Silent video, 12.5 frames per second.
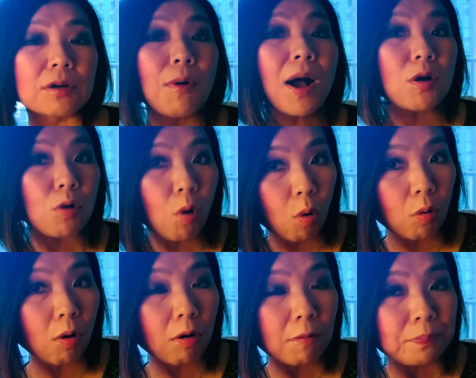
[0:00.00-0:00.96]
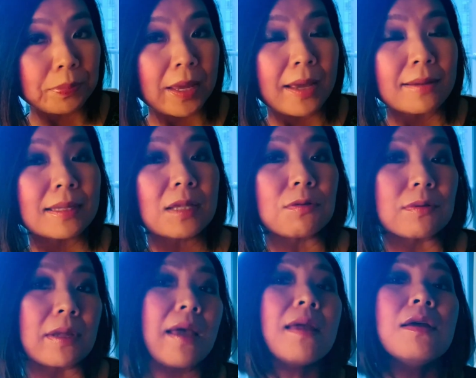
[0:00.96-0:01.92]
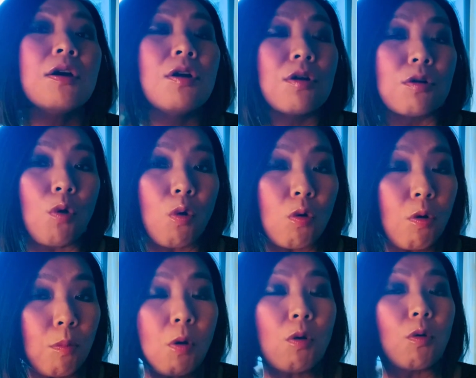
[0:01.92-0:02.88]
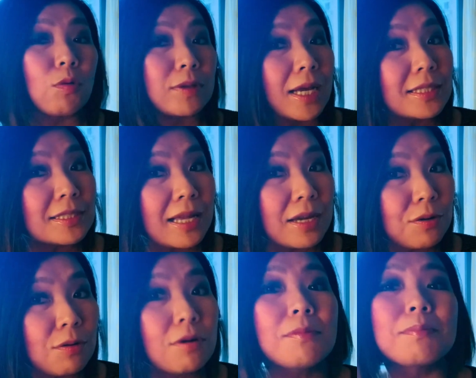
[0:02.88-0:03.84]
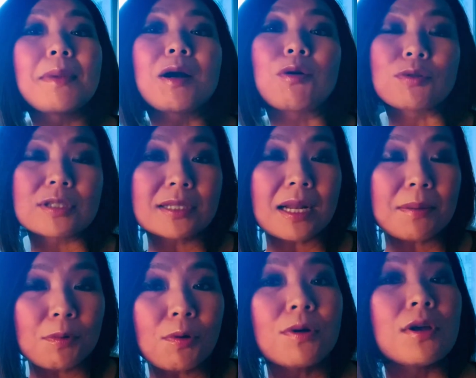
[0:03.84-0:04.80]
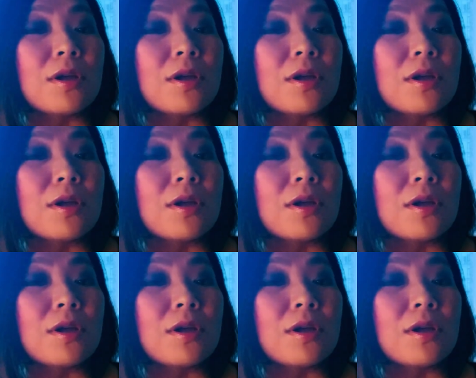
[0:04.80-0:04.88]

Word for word: はここ。なので、ここも同じだよ。まあ、こちらも、